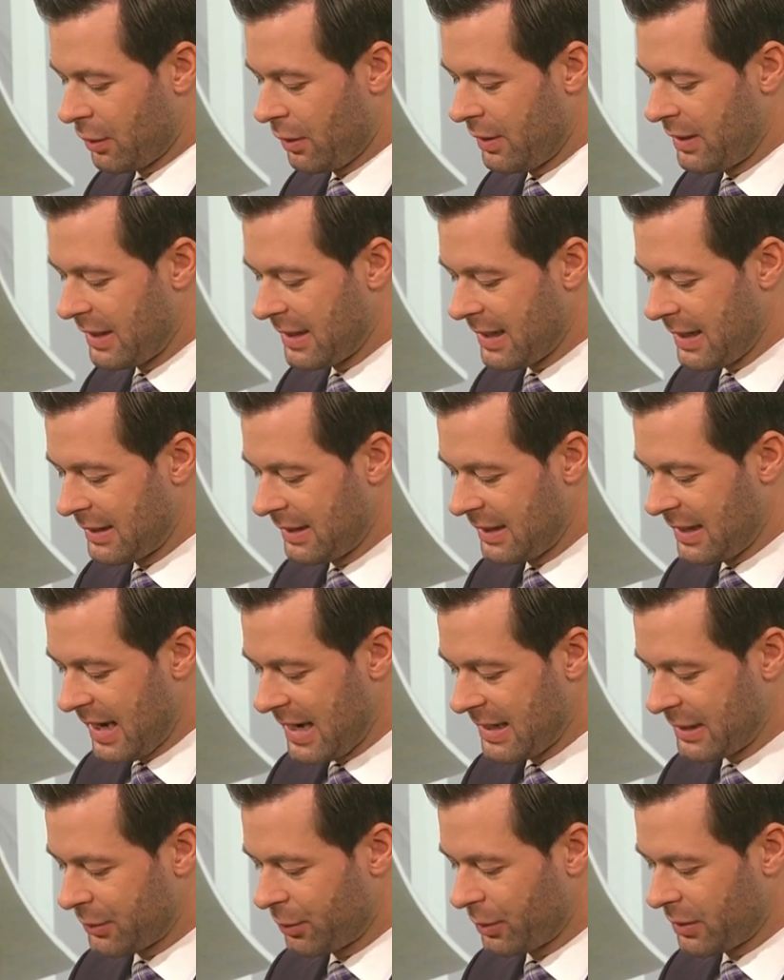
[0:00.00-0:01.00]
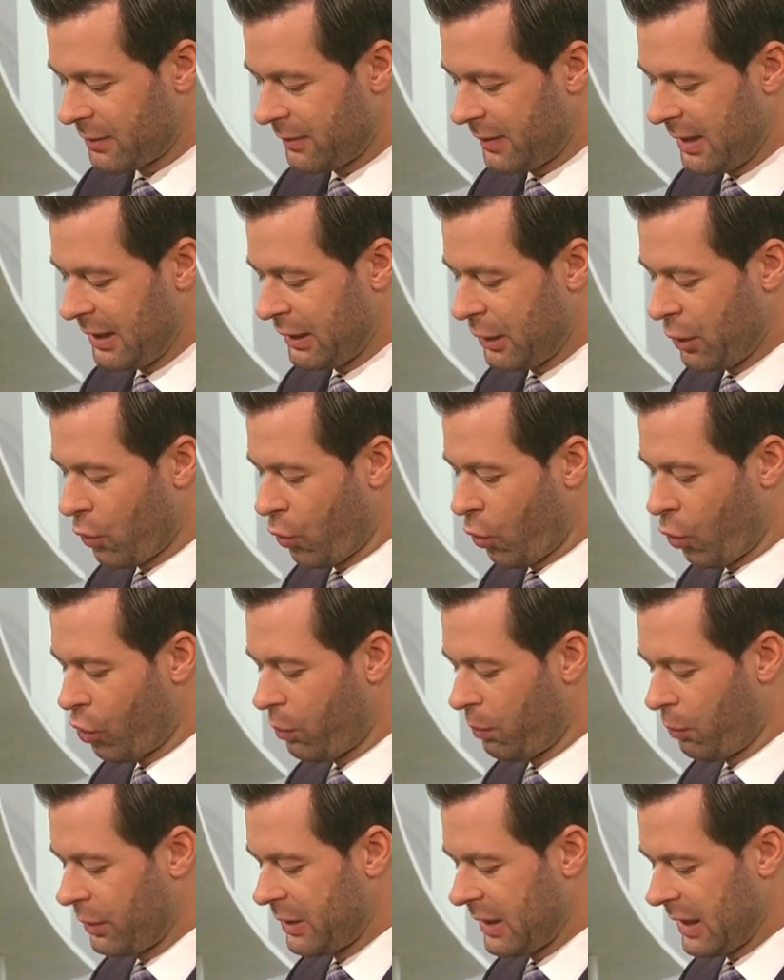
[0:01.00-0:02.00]
dann eine leistungsfähige,
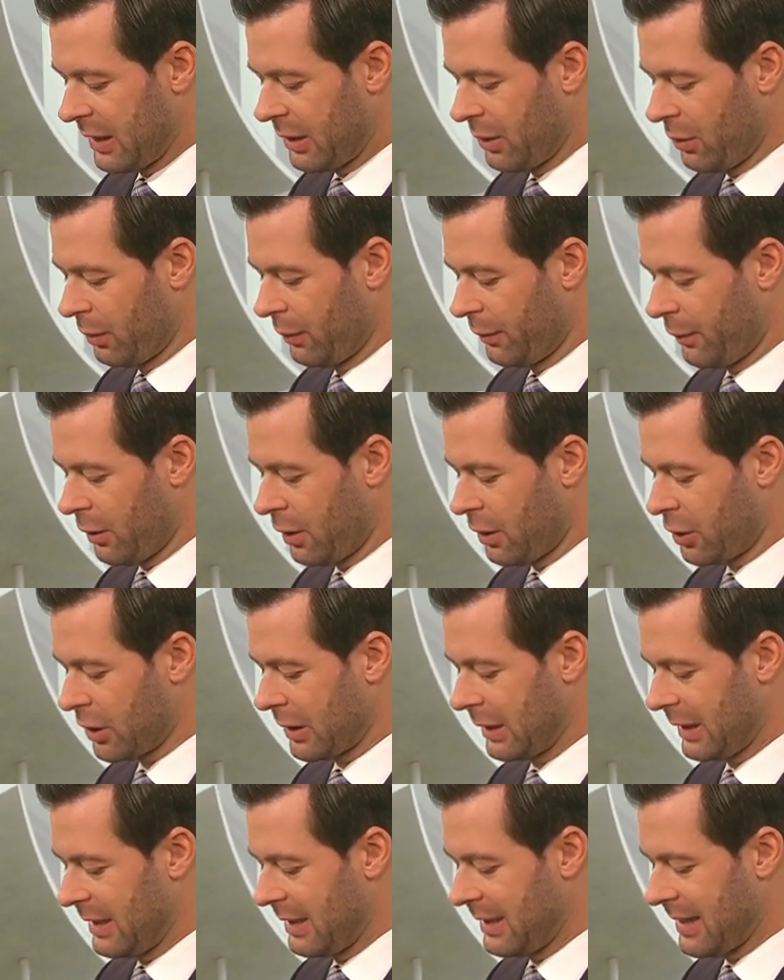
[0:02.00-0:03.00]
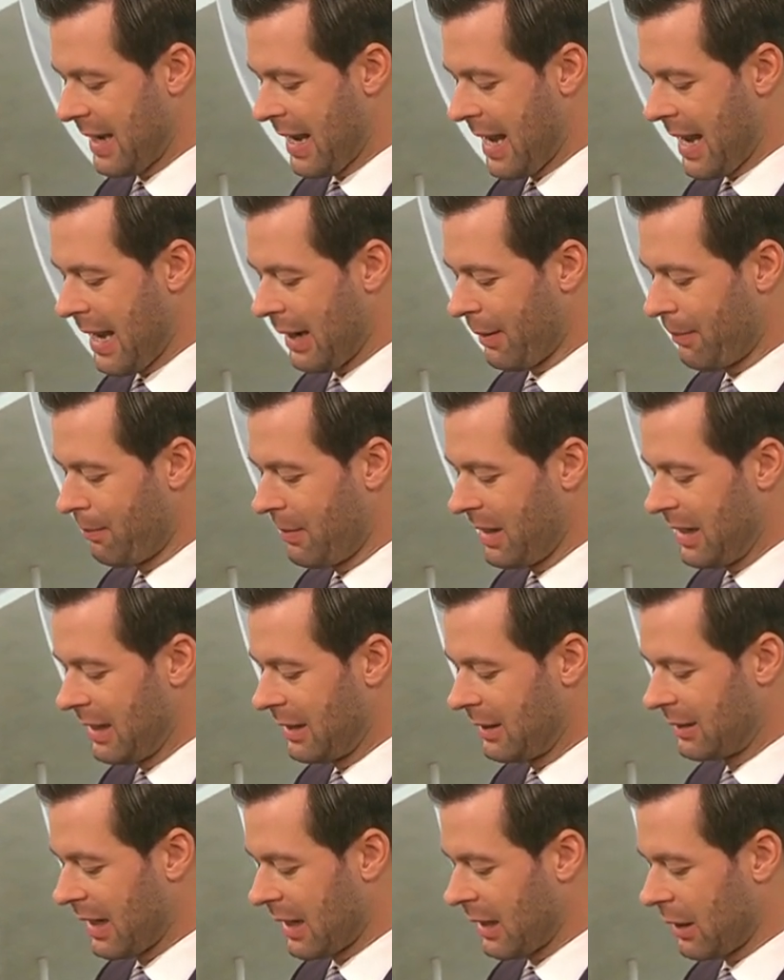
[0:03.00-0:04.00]
hochmoderne und fortschrittliche
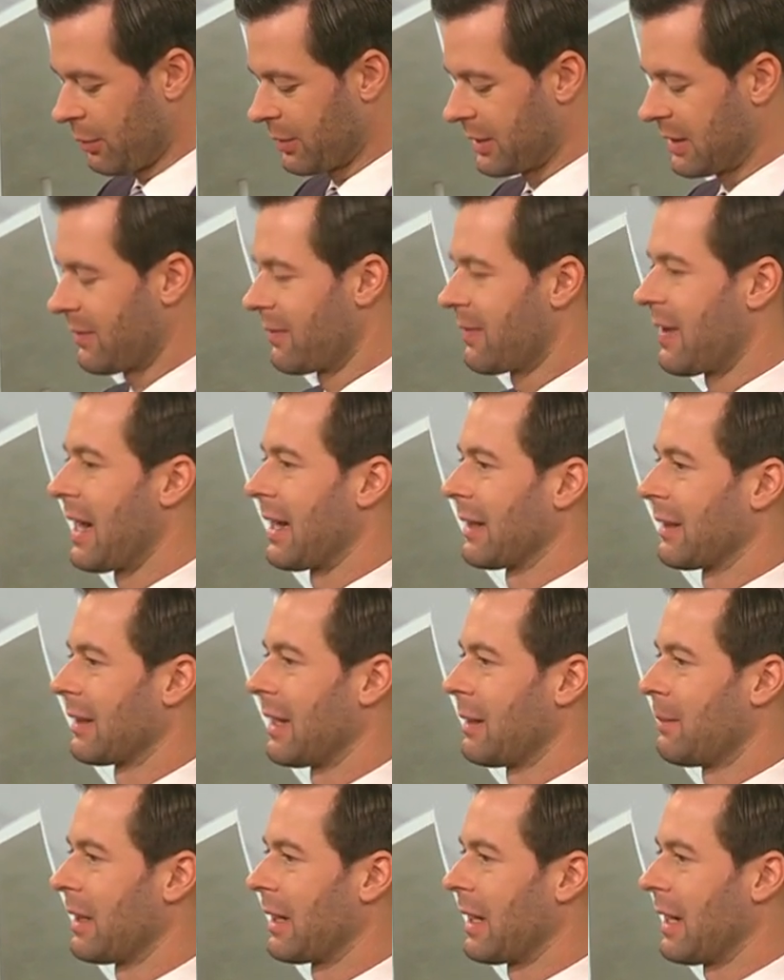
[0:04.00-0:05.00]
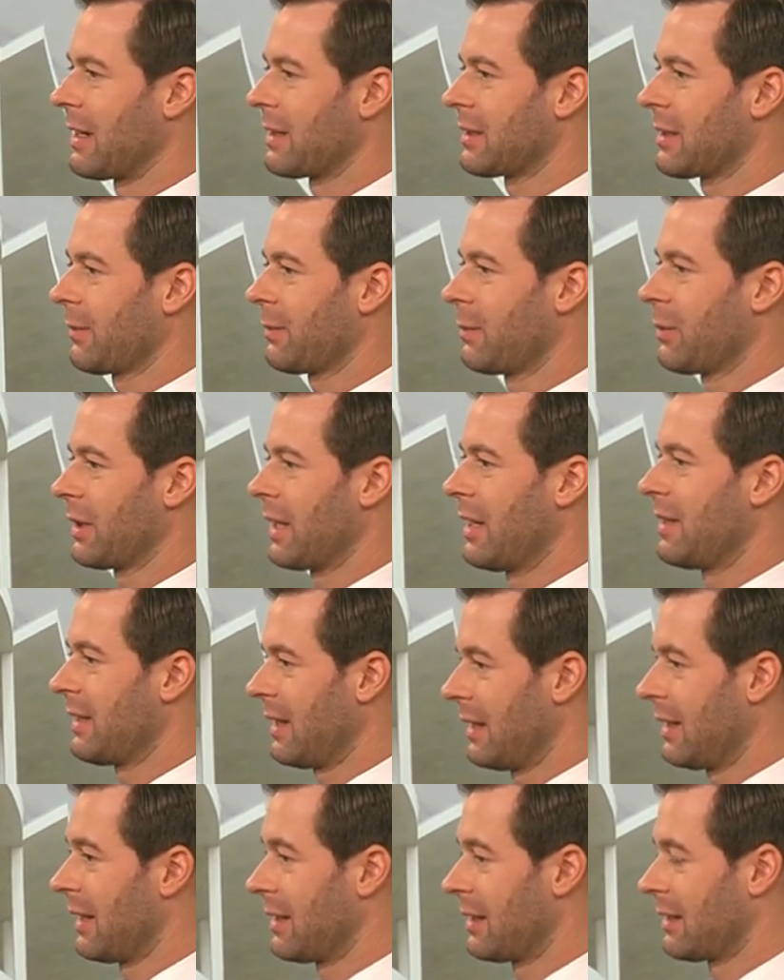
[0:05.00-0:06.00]
Armee daraus werden. Aber reicht dafür Geld
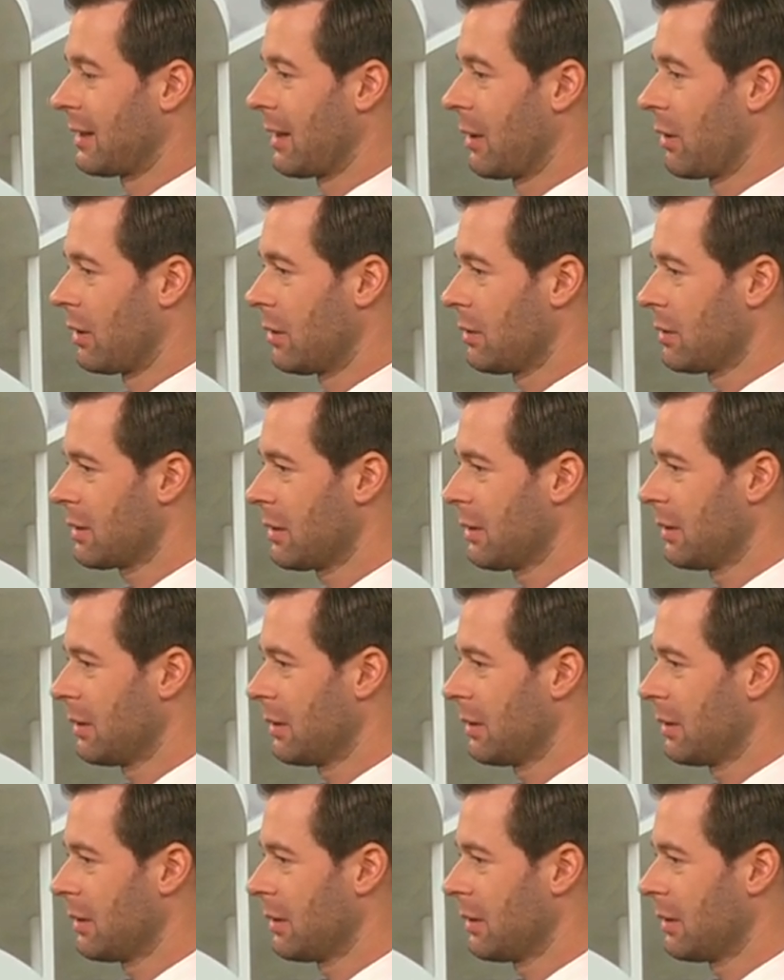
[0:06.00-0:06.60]
alleine dann auch aus?